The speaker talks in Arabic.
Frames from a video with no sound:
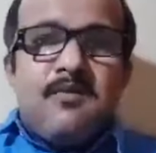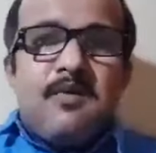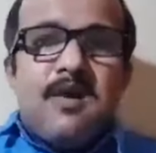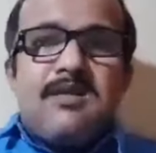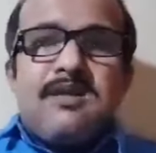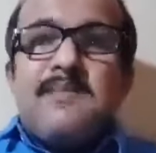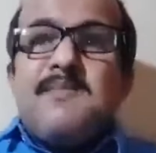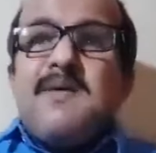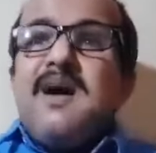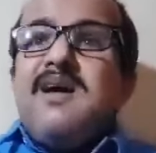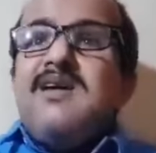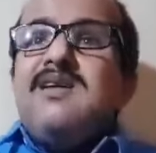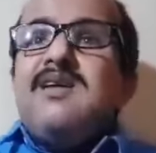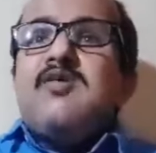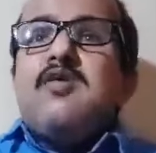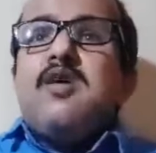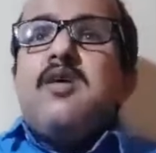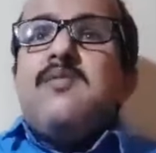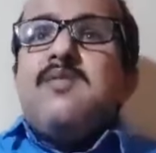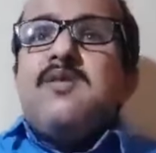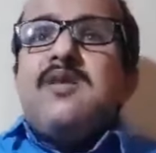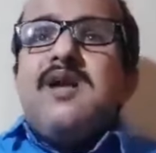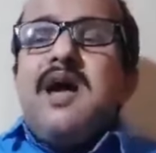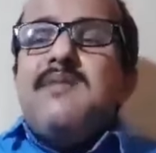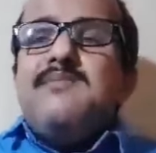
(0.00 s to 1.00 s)

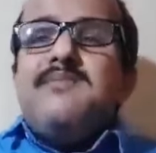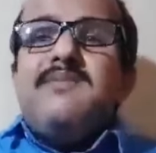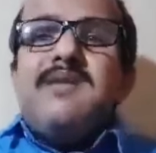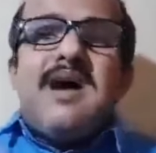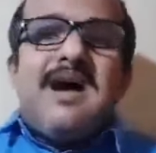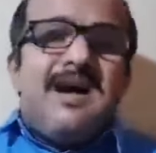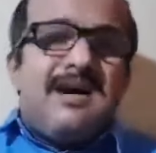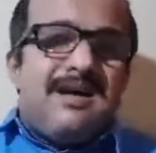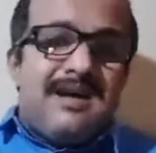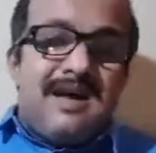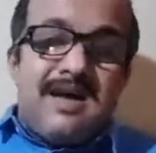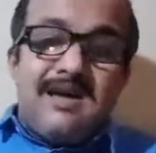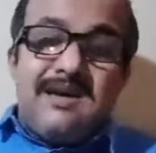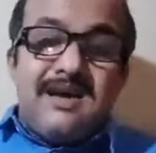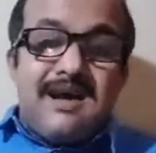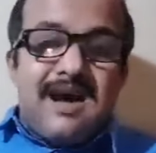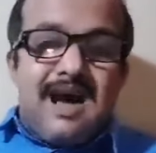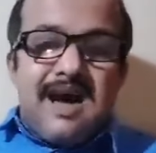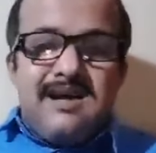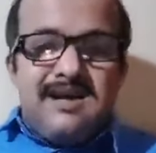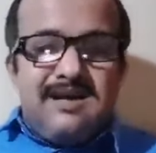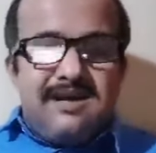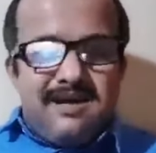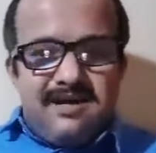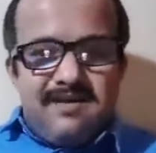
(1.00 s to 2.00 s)
وتبعيتهم العمياء
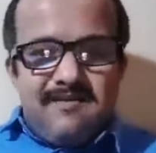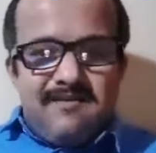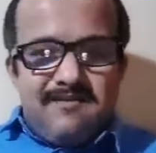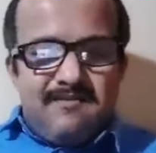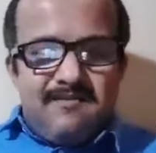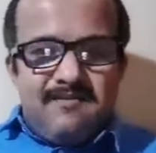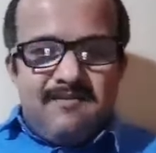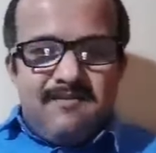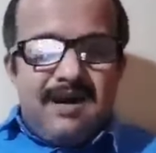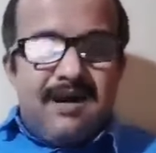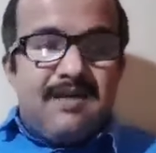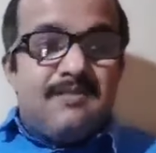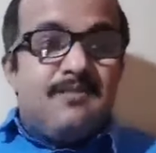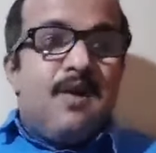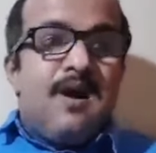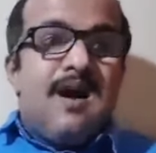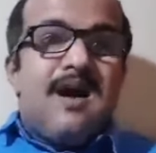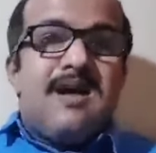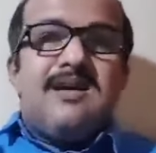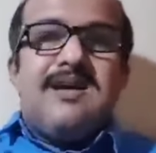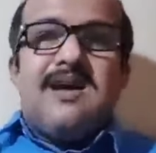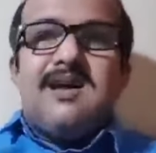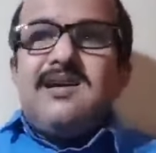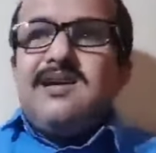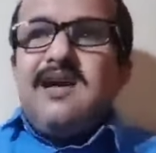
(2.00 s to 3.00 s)
لإيران
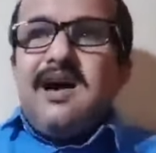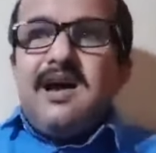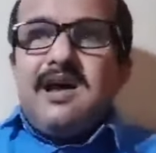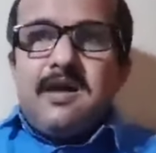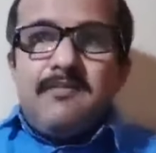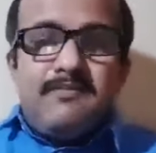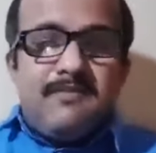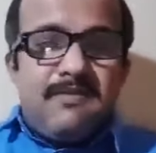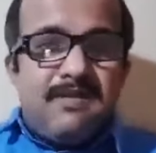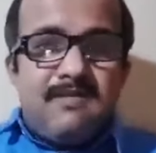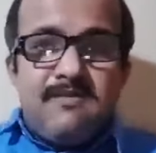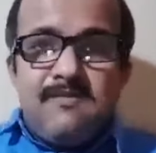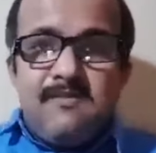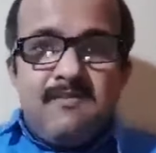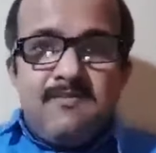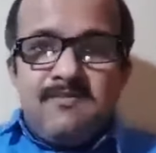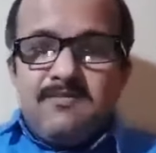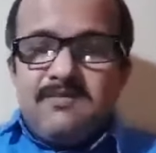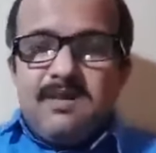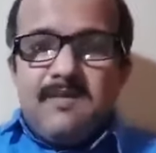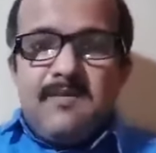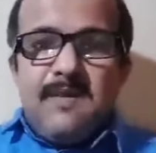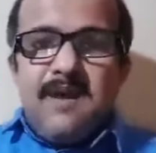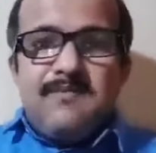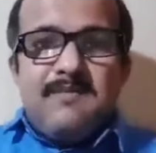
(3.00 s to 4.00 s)
المعادية للعرب
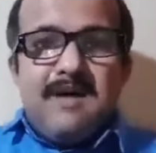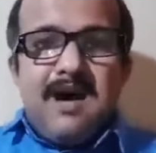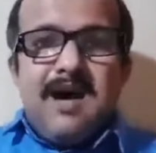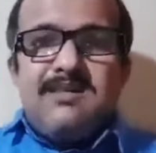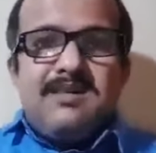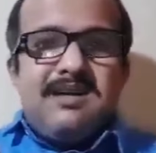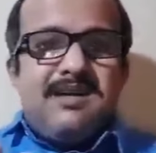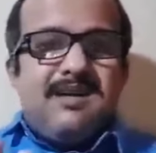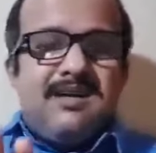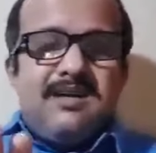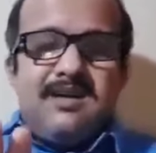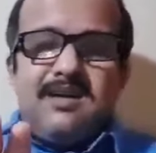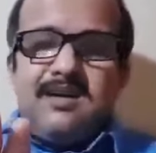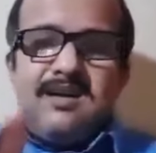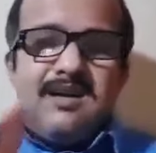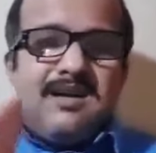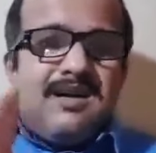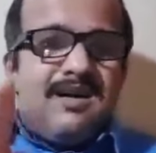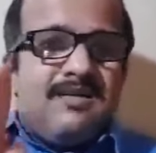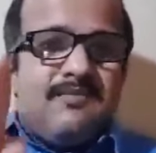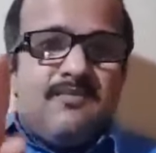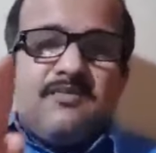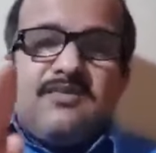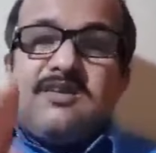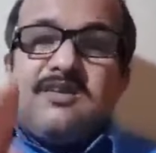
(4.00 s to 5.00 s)
تمام هذه
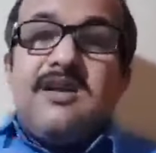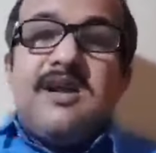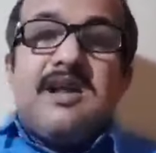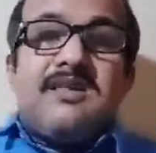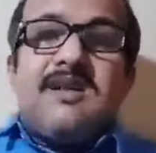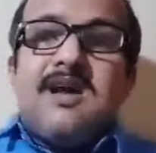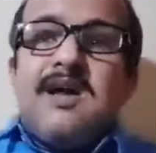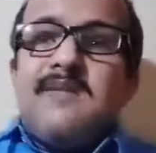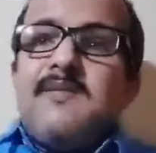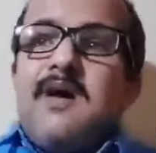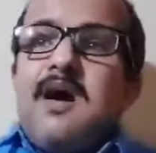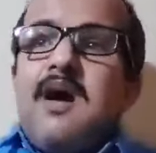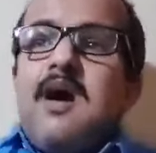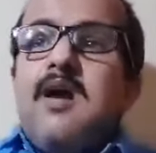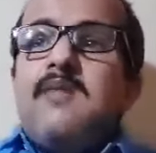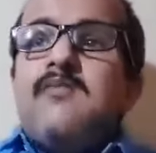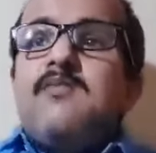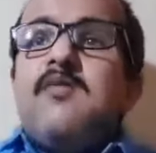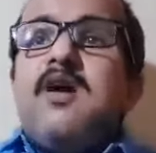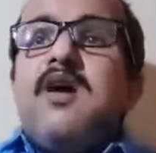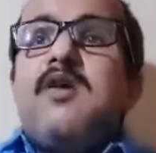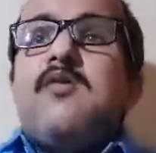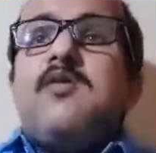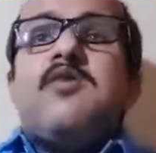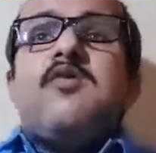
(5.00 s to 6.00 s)
مشكلتنا
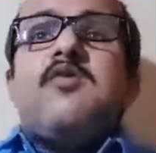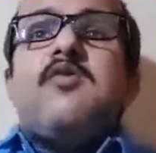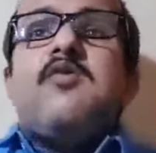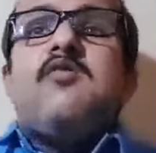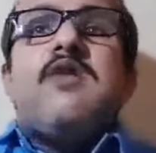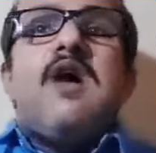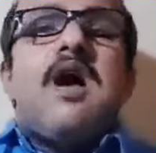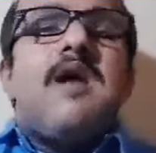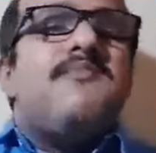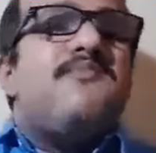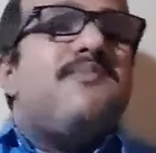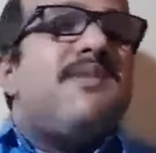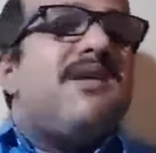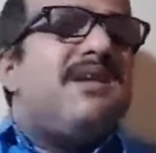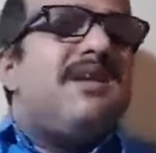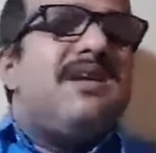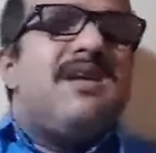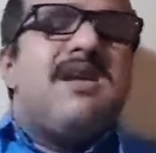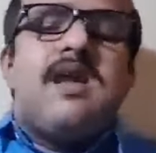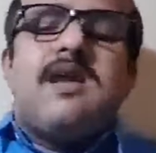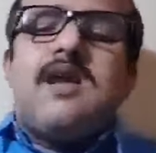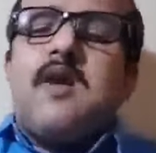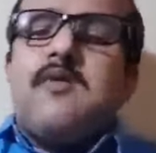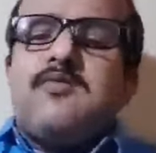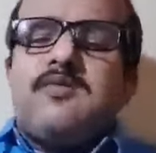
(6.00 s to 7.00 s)
معهم ودخولهم
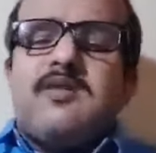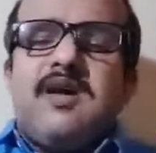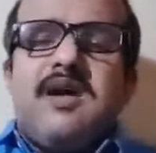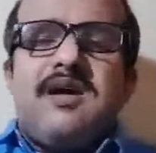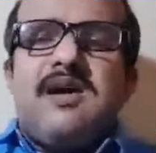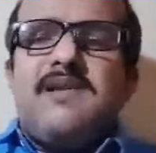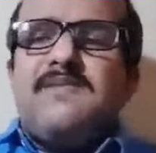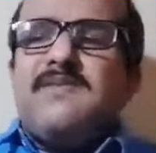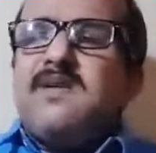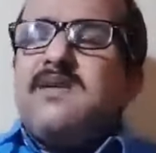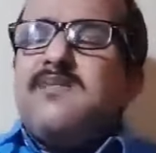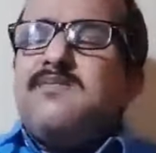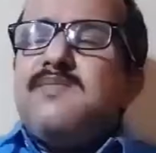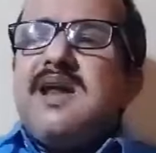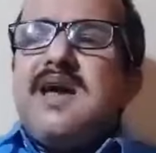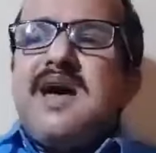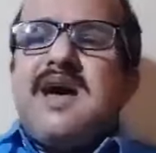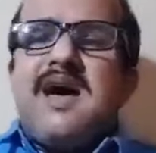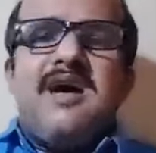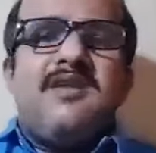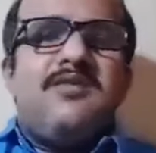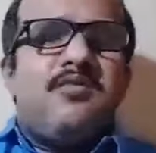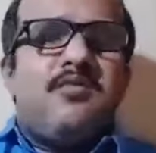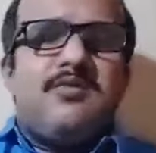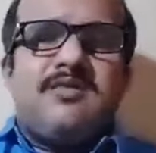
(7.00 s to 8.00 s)
بديننا وتحريف
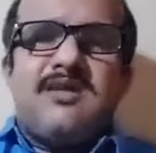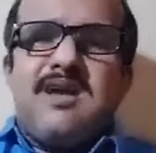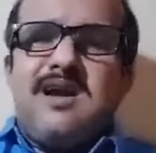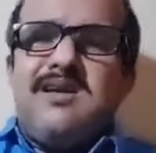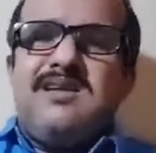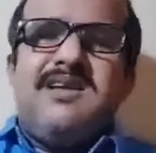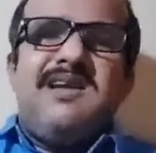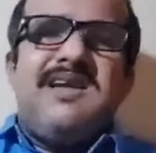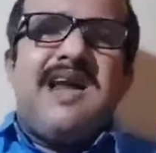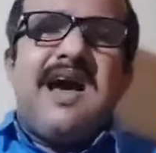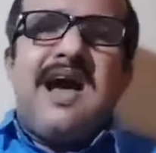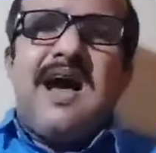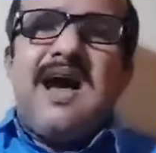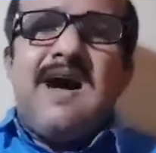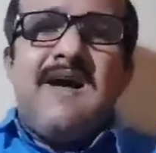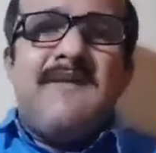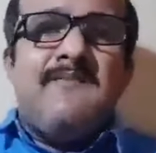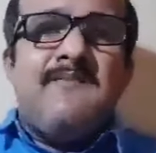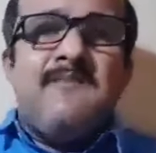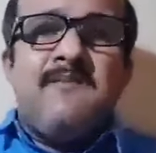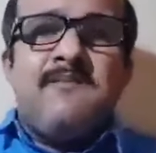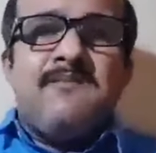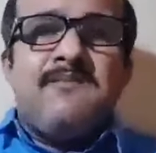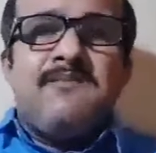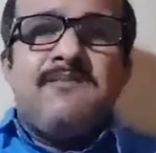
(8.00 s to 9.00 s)
المناهج
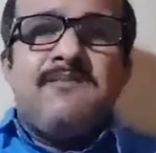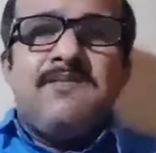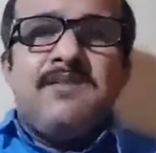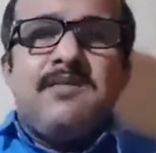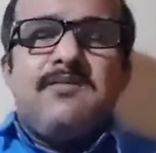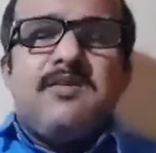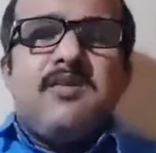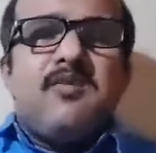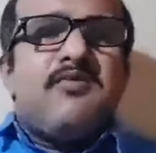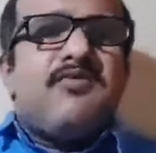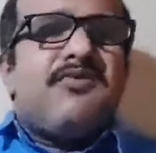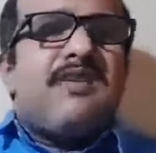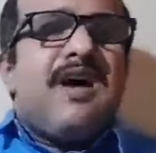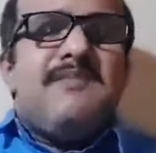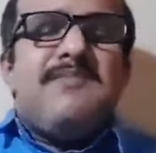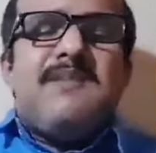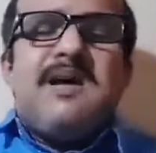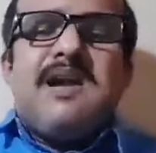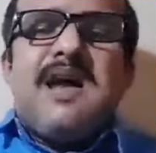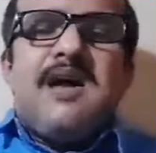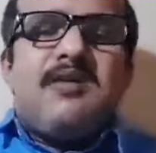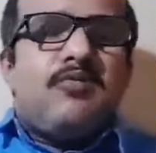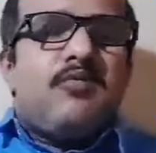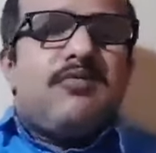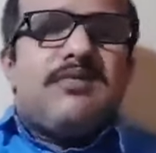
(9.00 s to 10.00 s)
وتعديلها
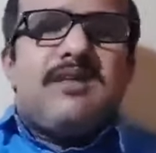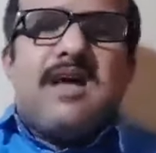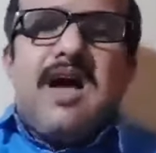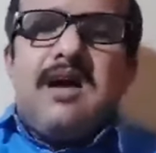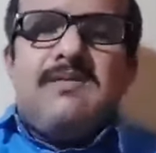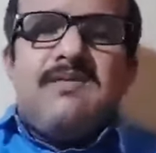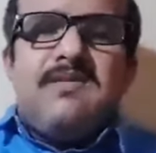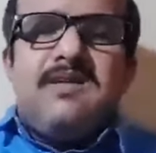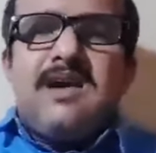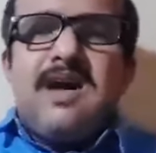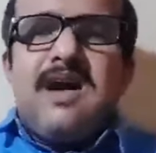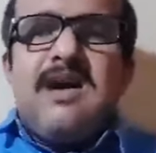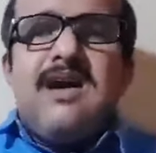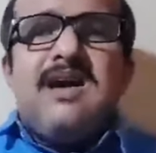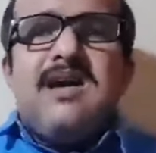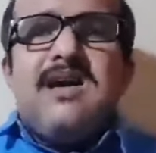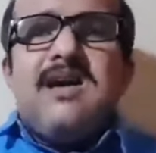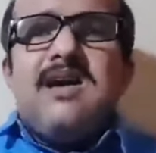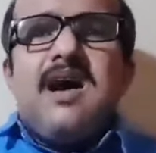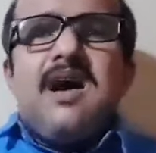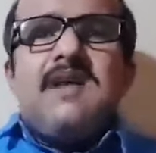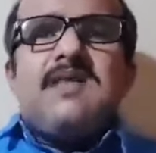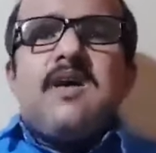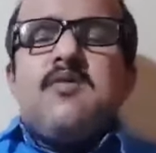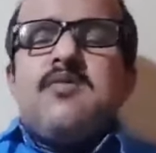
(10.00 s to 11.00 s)
بخزعبلات وطائفية
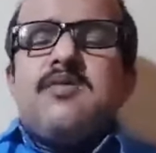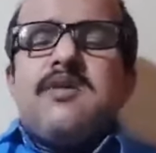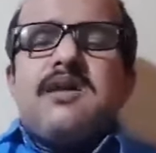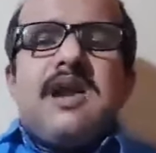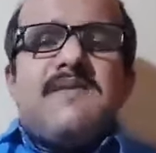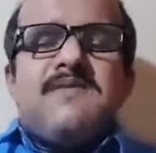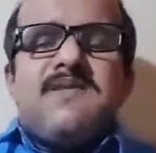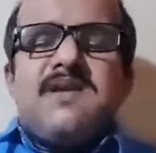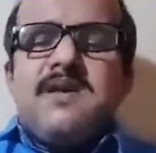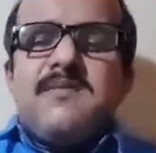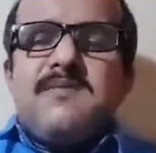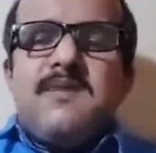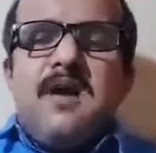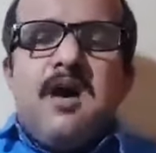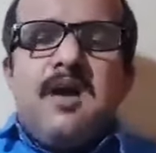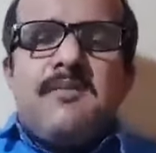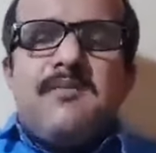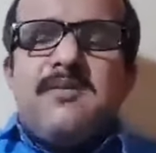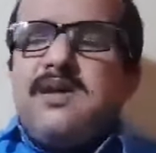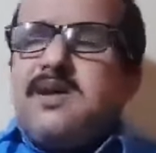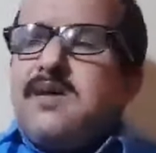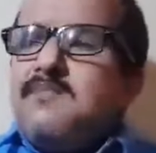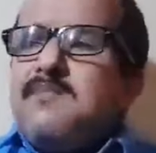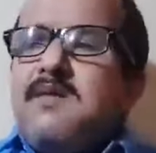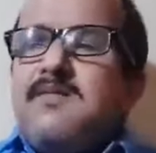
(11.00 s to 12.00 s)
هذا هو خلافنا
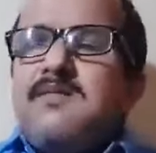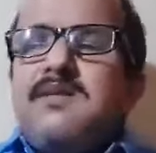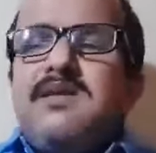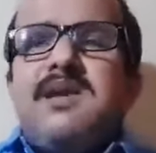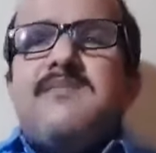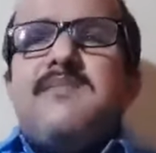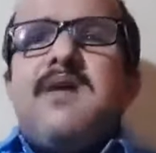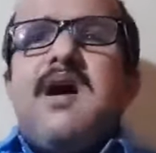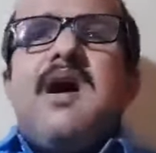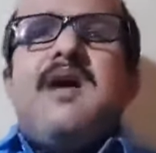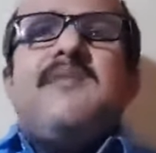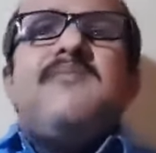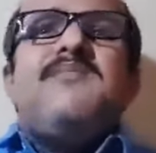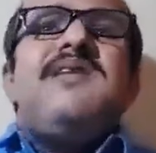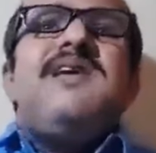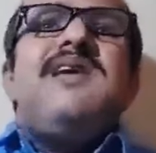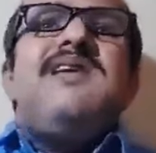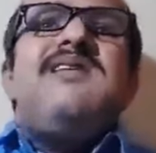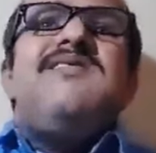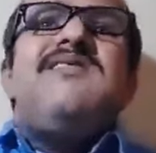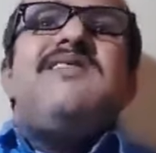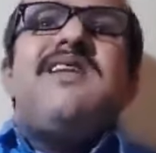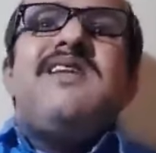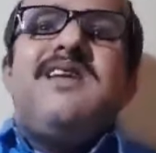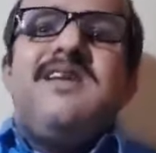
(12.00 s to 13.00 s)
معهم إن معهم
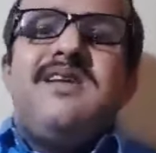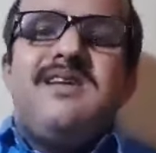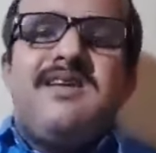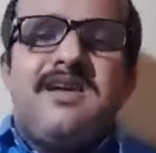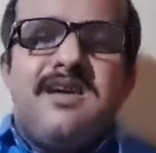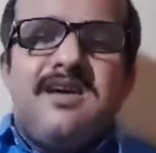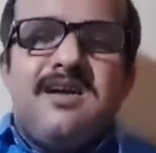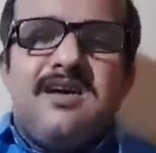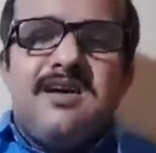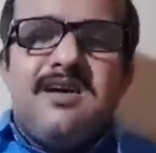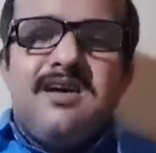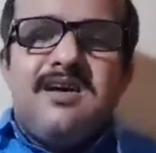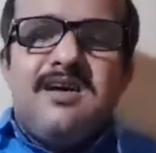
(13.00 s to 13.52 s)
دين جديد